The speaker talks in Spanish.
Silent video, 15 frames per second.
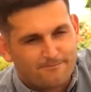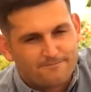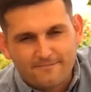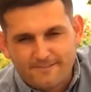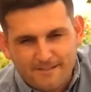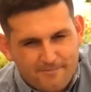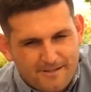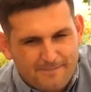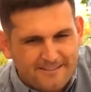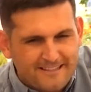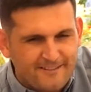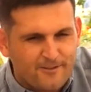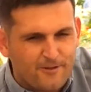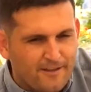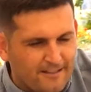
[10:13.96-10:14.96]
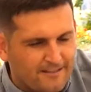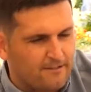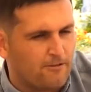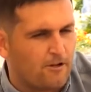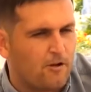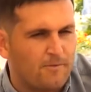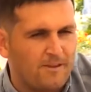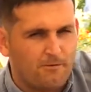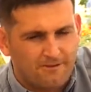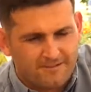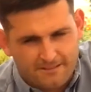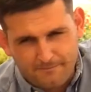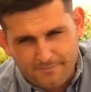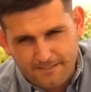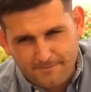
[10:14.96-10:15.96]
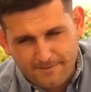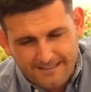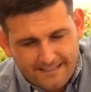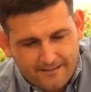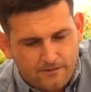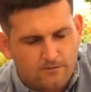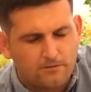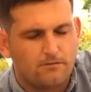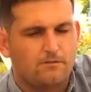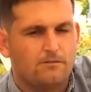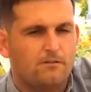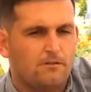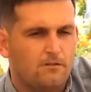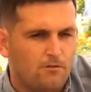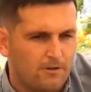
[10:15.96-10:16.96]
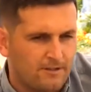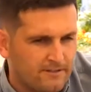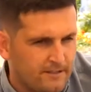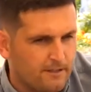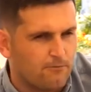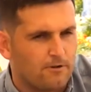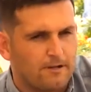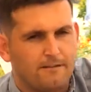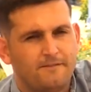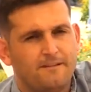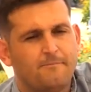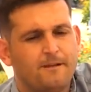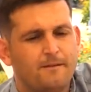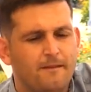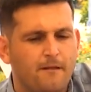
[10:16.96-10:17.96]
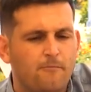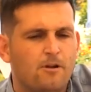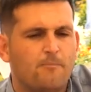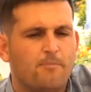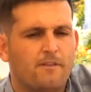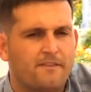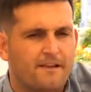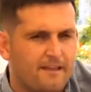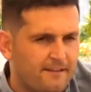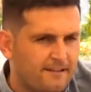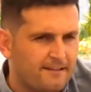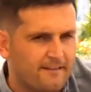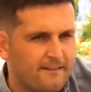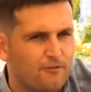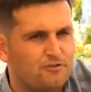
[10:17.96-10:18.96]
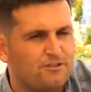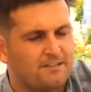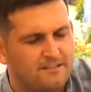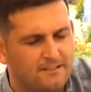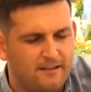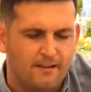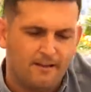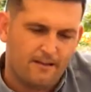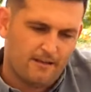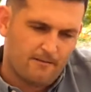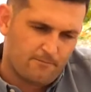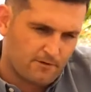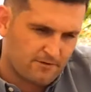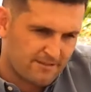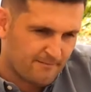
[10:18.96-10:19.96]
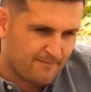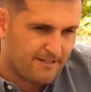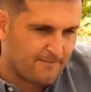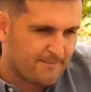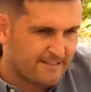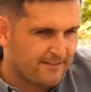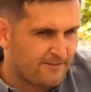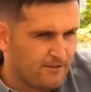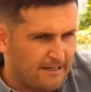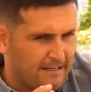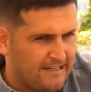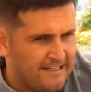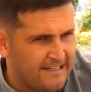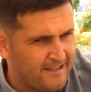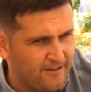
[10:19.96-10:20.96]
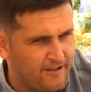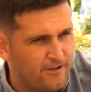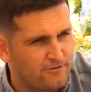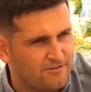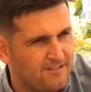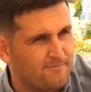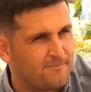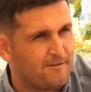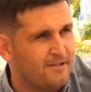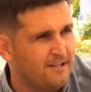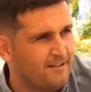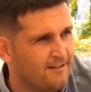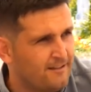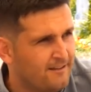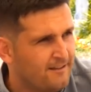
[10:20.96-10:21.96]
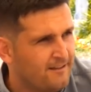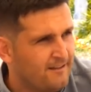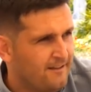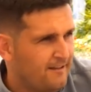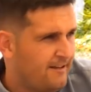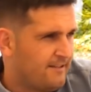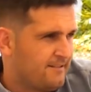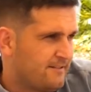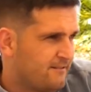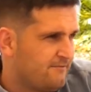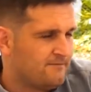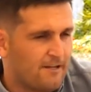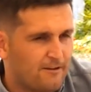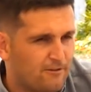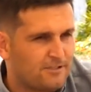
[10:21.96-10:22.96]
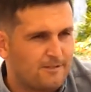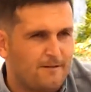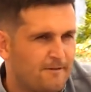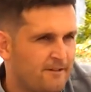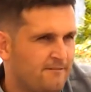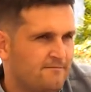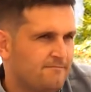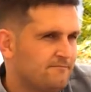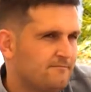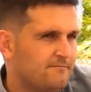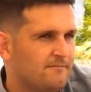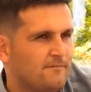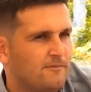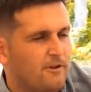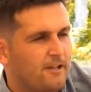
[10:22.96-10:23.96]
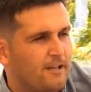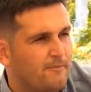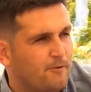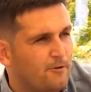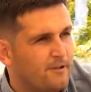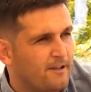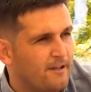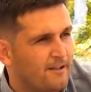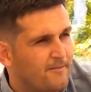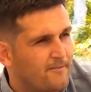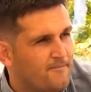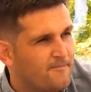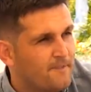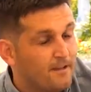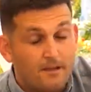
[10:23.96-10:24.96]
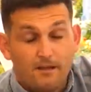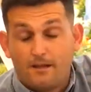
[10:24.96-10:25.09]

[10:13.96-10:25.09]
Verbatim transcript: siempre respetando lo de antes, la comida igual, siempre respetando lo antiguo, que siempre le damos unas pinceladitas de cositas, sí, pero siempre respetando la línea que no ha ido siempre bien y que si una cosa va bien, no hay que porque... No hay que cambiarla,